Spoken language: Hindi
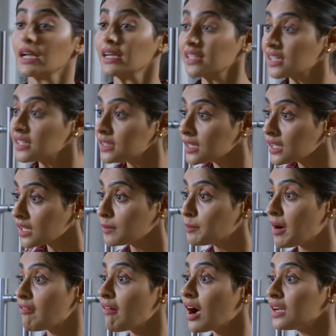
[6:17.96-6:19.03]
लग रही हैं
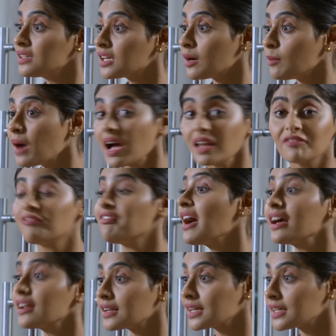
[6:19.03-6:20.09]
बवाल कमाल
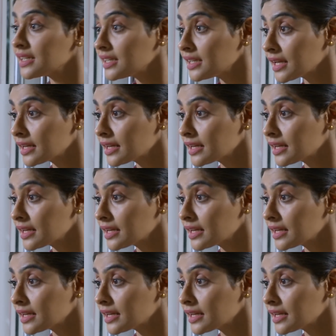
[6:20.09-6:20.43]
फायर लग रही